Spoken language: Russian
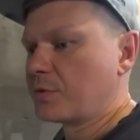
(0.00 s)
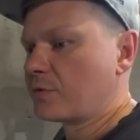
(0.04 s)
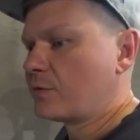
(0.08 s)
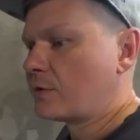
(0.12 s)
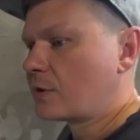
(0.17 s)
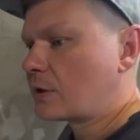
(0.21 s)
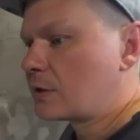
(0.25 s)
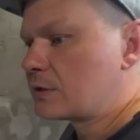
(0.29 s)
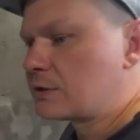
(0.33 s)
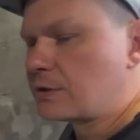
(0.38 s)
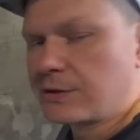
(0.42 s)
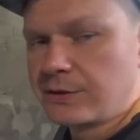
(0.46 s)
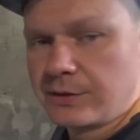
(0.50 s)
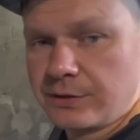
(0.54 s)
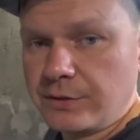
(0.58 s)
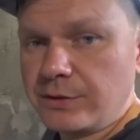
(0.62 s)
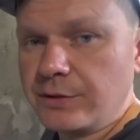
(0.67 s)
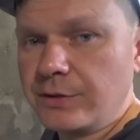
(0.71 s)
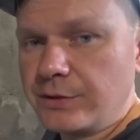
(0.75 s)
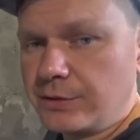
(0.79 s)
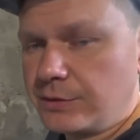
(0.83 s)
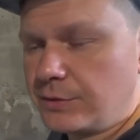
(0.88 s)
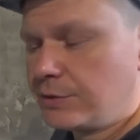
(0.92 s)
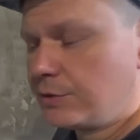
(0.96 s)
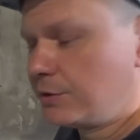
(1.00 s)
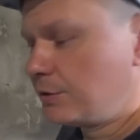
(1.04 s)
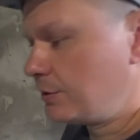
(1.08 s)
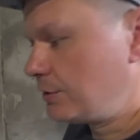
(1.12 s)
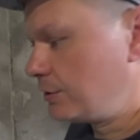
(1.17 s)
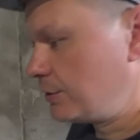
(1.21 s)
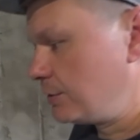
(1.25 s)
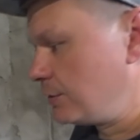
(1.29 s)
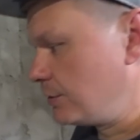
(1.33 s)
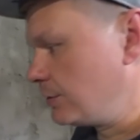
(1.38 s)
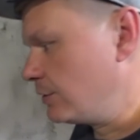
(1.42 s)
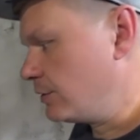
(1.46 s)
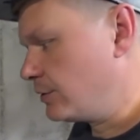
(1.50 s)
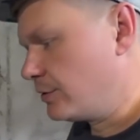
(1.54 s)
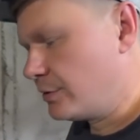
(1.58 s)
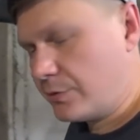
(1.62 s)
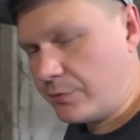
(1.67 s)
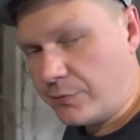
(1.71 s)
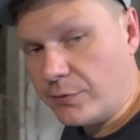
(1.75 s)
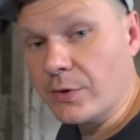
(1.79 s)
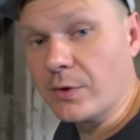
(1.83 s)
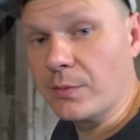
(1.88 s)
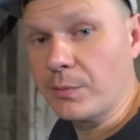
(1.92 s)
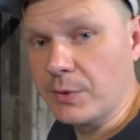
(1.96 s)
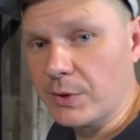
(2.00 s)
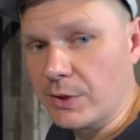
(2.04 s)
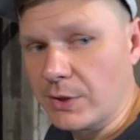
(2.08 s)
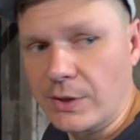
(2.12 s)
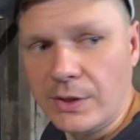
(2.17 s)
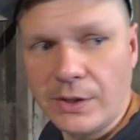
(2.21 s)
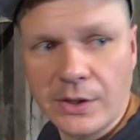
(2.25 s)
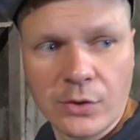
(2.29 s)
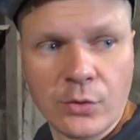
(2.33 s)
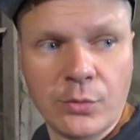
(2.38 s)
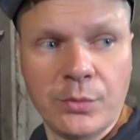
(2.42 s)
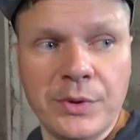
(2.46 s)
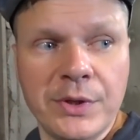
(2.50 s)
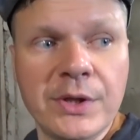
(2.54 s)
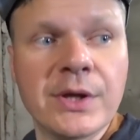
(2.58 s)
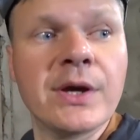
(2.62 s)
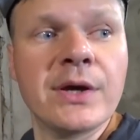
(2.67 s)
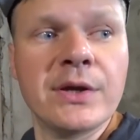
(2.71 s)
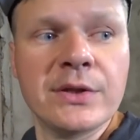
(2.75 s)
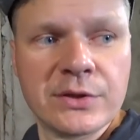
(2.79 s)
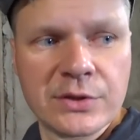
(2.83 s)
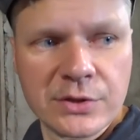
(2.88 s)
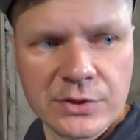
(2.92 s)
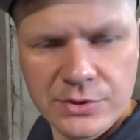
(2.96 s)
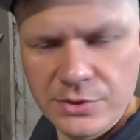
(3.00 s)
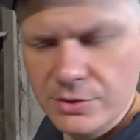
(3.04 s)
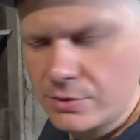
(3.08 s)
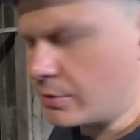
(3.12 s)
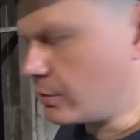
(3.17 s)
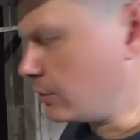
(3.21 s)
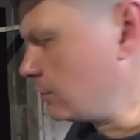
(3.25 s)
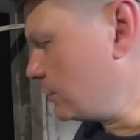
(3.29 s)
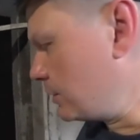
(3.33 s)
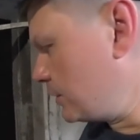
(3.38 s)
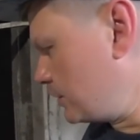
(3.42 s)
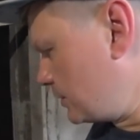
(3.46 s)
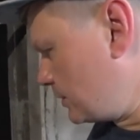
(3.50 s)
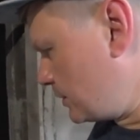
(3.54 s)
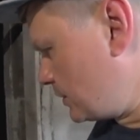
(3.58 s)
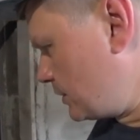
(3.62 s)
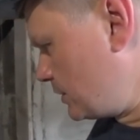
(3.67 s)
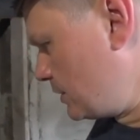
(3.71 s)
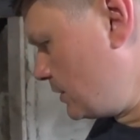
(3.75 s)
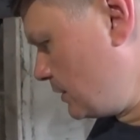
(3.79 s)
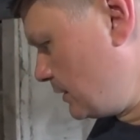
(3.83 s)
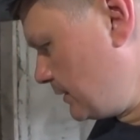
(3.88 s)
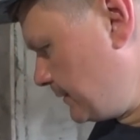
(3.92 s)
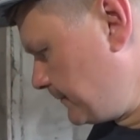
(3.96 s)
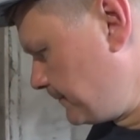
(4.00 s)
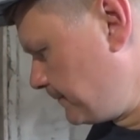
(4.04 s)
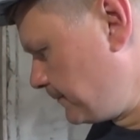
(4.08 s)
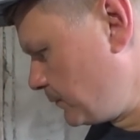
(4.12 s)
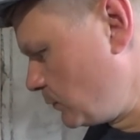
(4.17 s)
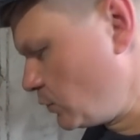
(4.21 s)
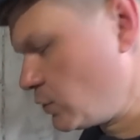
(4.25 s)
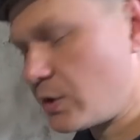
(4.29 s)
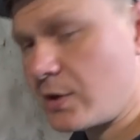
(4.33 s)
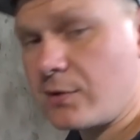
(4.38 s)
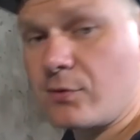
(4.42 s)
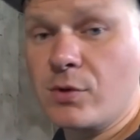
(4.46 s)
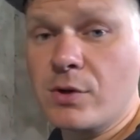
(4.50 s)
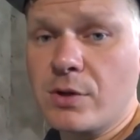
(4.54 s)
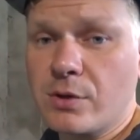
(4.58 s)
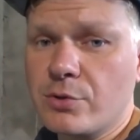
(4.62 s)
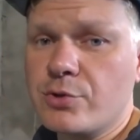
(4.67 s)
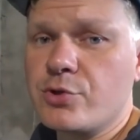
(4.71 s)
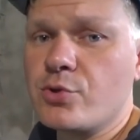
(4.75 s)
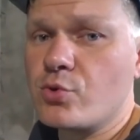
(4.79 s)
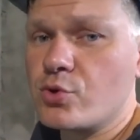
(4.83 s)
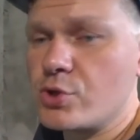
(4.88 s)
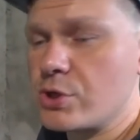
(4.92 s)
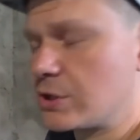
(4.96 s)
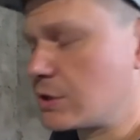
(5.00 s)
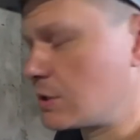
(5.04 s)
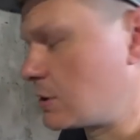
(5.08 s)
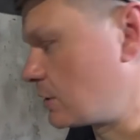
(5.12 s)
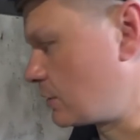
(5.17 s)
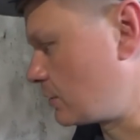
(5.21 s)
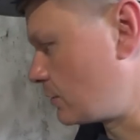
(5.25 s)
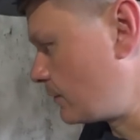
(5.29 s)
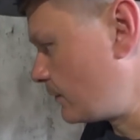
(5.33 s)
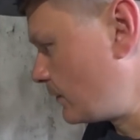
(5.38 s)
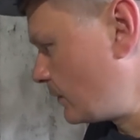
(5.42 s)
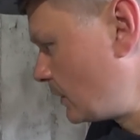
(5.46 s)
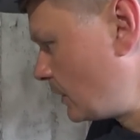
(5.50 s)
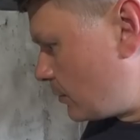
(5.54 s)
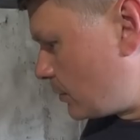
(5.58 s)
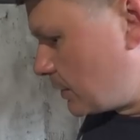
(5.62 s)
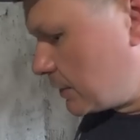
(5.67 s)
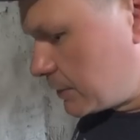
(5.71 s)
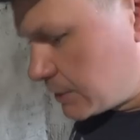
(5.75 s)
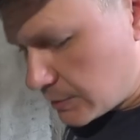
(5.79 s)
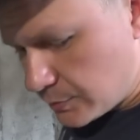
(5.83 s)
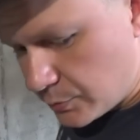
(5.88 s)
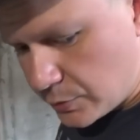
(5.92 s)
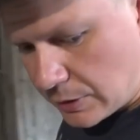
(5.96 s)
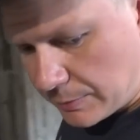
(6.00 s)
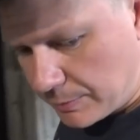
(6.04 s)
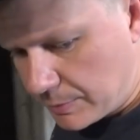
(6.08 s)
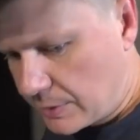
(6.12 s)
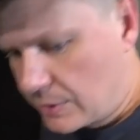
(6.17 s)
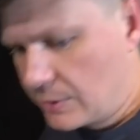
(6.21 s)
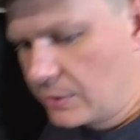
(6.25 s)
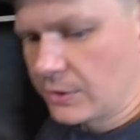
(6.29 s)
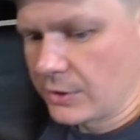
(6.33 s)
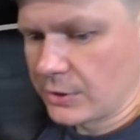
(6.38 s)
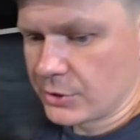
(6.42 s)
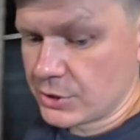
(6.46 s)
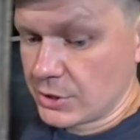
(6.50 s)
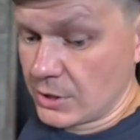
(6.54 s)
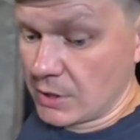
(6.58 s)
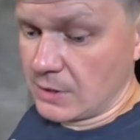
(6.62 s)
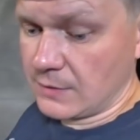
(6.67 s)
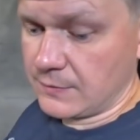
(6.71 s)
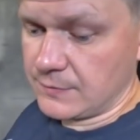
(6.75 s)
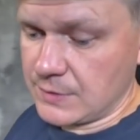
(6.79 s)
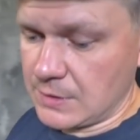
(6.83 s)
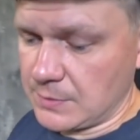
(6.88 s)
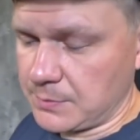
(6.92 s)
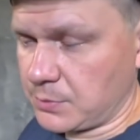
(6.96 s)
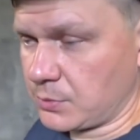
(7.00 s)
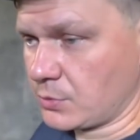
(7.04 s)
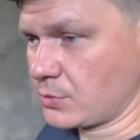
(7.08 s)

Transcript: перфоратор не фирменный, а у меня интерскол, и, ну, я его, короче, ушатаю. Поэтому я принял решение взять